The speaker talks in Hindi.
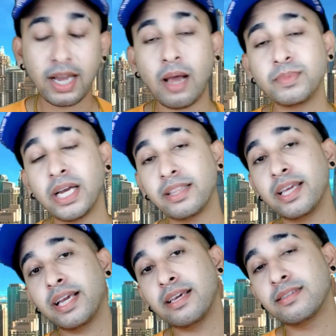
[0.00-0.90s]
आप चाहते
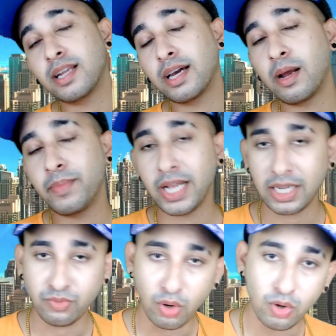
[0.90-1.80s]
हैं कि इंस्टाग्राम तो तो में जाकर
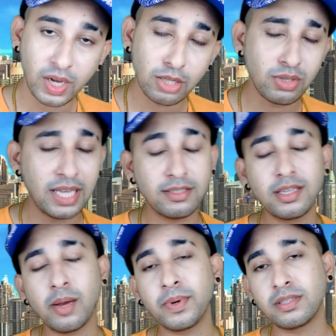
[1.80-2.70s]
फॉलो करें तो नैन्सी
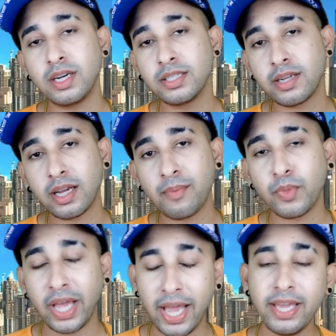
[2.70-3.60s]
का पर्सनल इंस्टाग्राम पर
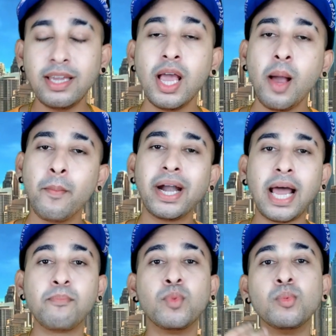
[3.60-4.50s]
है ही बट
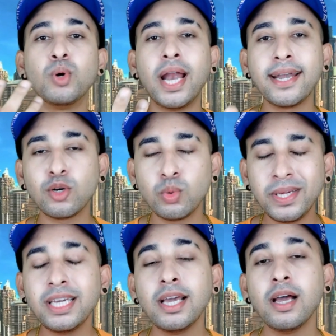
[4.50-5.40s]
आप मोमोलैंड को भी
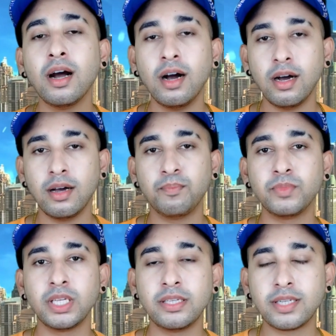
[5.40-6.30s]

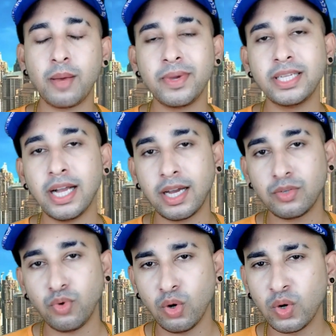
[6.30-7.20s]
इंस्टा में जाकर
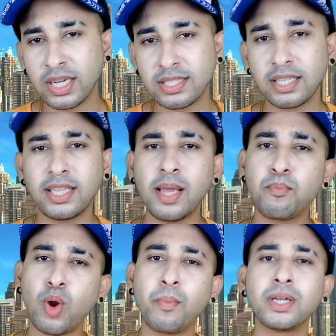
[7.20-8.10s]
फॉलो कर सकते हैं
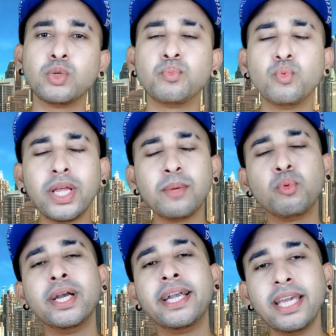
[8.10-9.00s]
प्रॉपर जो पूरी की
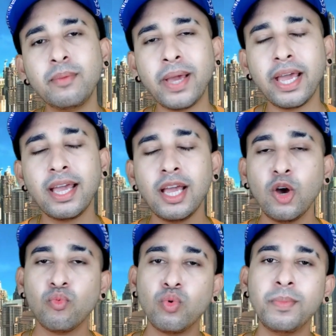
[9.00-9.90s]
पूरी टीम है
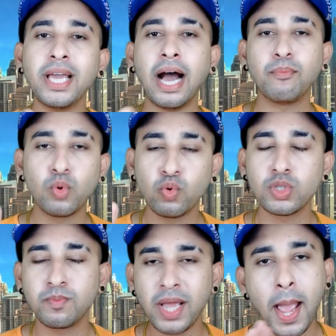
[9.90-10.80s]
वो भी आपको
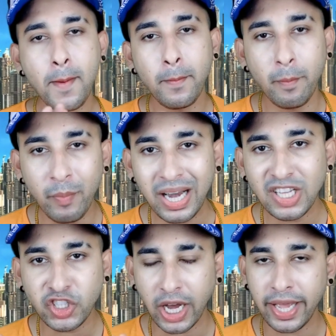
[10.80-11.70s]
उसमें मिल
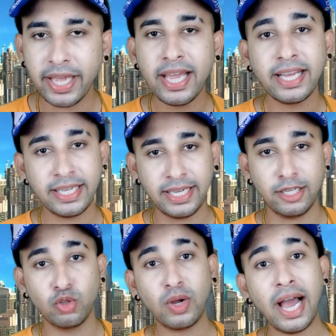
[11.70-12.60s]
जाए गी
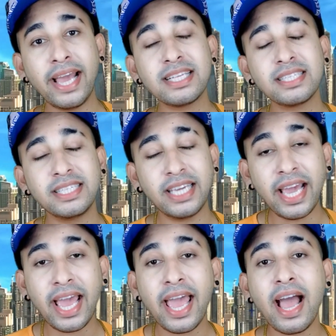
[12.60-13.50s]
तो गाइज ये
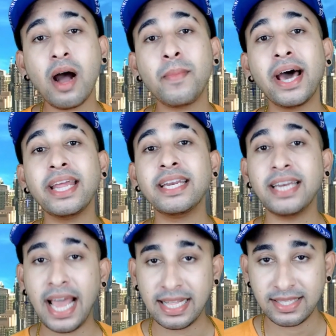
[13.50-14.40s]
है हमारी
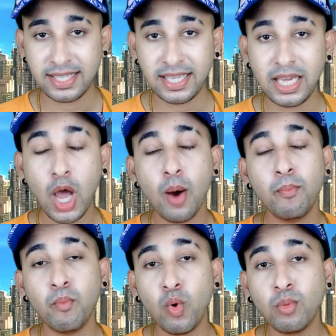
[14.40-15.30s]
नैन्सी
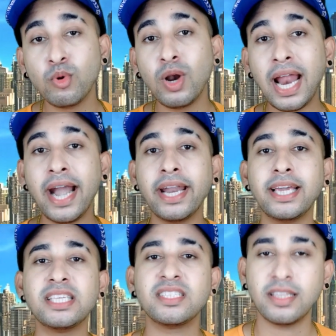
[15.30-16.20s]
मोमोलैंड की
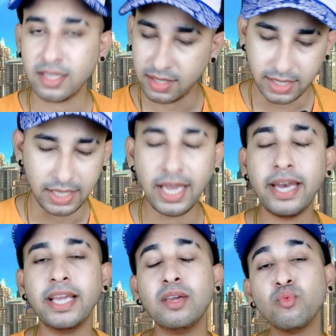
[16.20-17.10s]
सदस्य
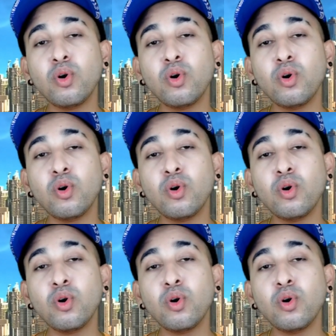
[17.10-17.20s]
यानी कि वो